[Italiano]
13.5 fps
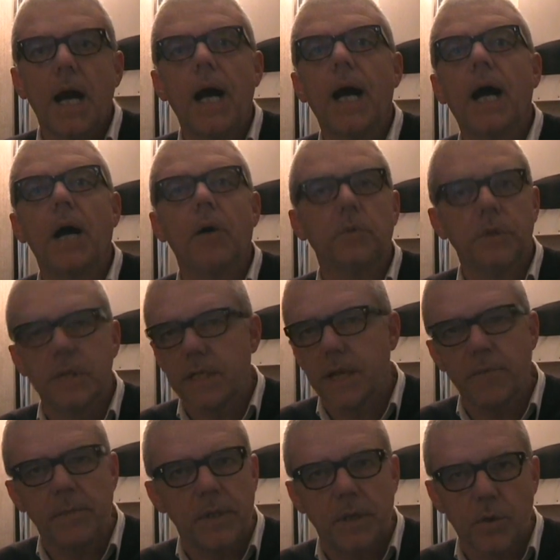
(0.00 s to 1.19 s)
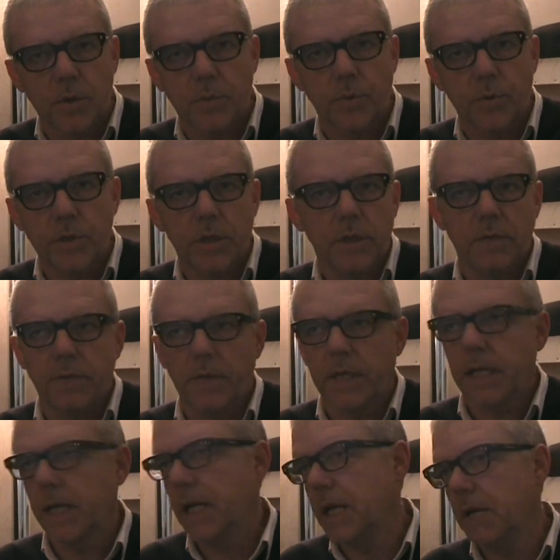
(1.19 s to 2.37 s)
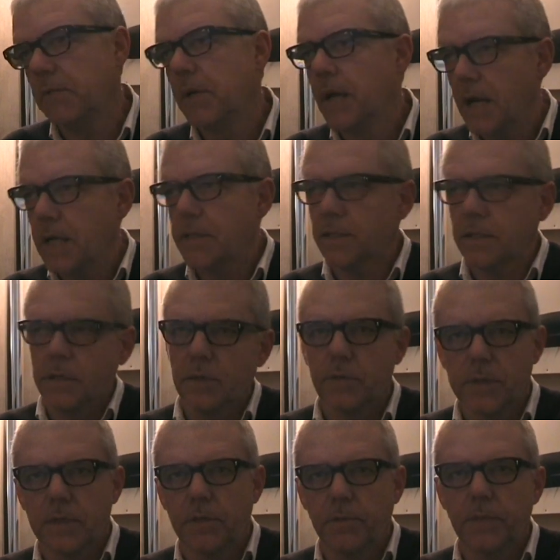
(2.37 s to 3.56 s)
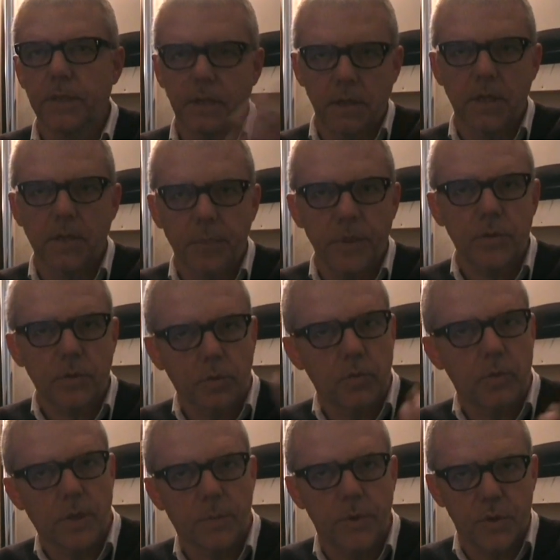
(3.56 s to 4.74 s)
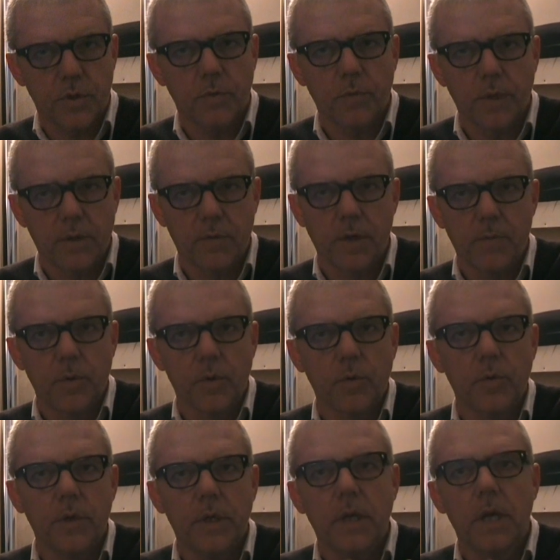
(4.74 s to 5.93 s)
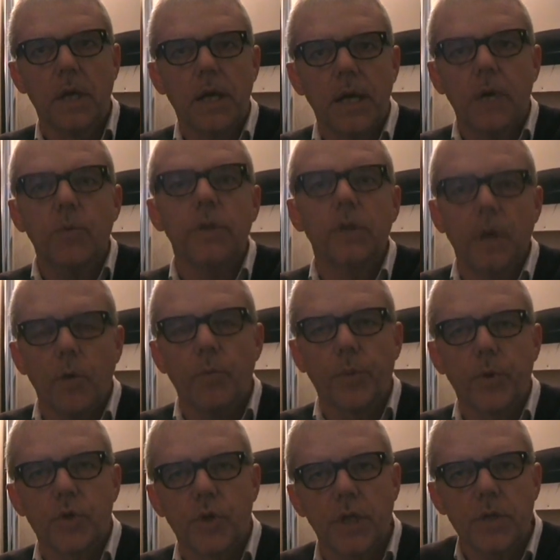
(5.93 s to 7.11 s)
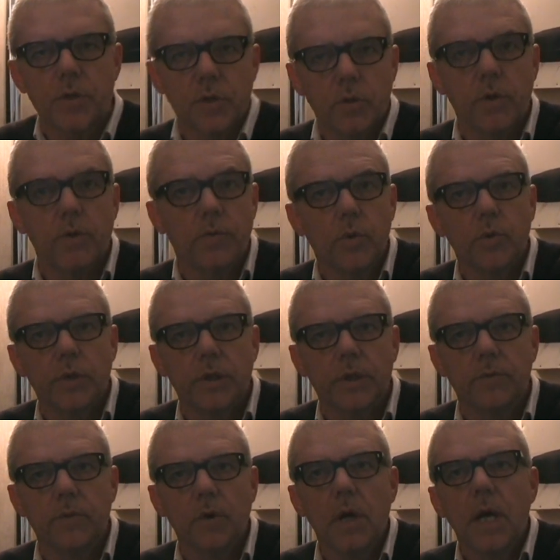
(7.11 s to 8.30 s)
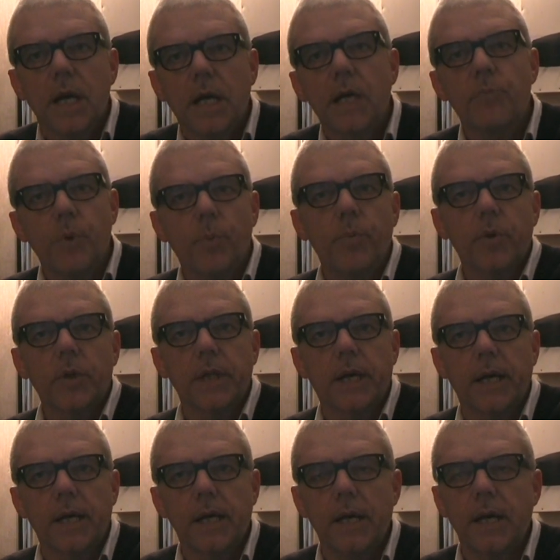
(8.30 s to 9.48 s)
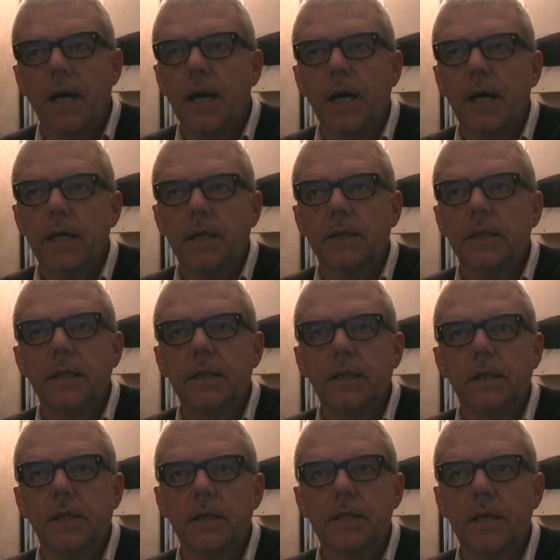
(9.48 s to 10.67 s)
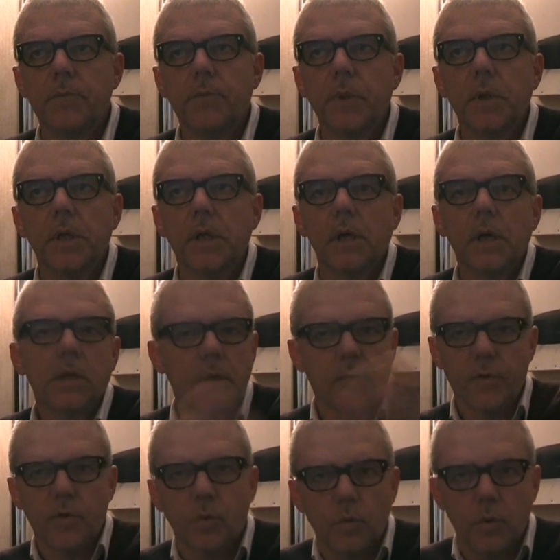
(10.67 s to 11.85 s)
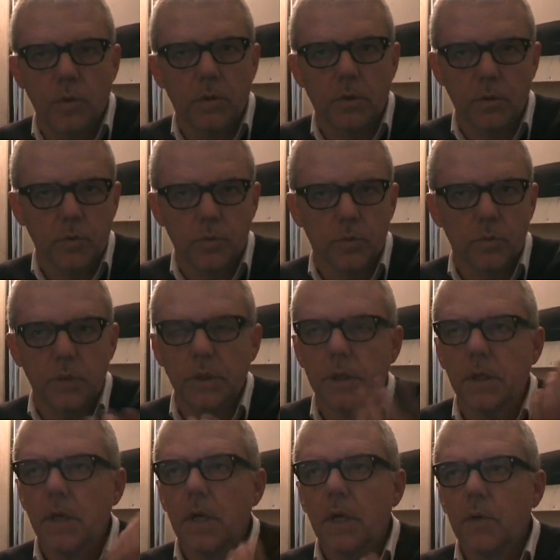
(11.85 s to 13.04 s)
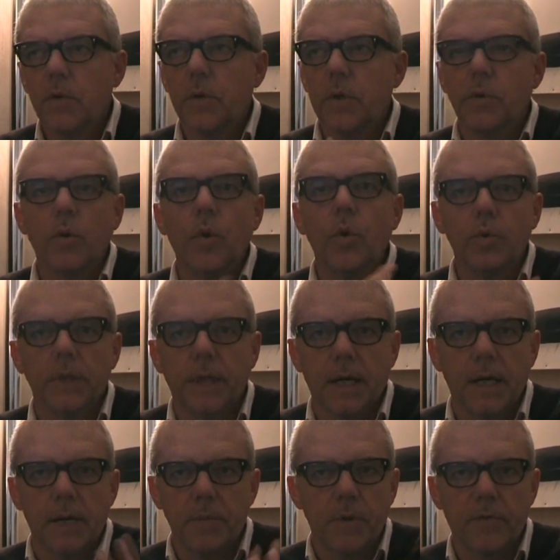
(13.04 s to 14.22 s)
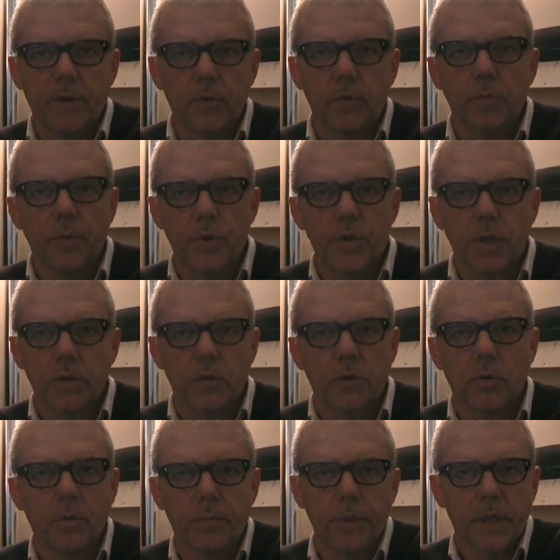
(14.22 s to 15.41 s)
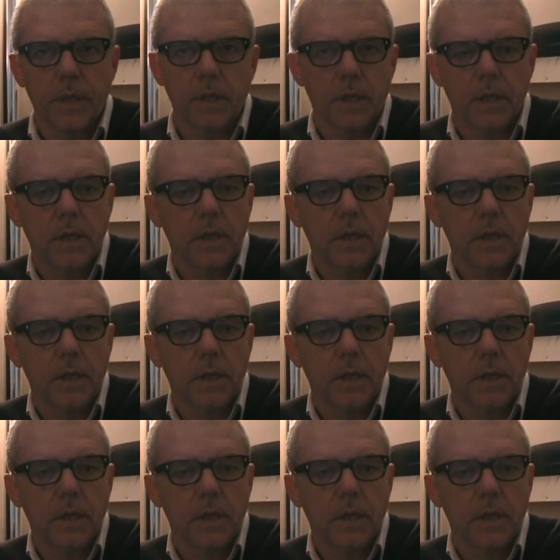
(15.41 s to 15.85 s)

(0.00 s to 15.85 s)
ha un insieme di cose positive, che ah sì, io esattamente ti capisco, tu capisci come lavoriamo noi e quindi è un processo evolutivo che può portare a degli esempi, te ne faccio uno su tutti, noi con Honda abbiamo fatto un progetto per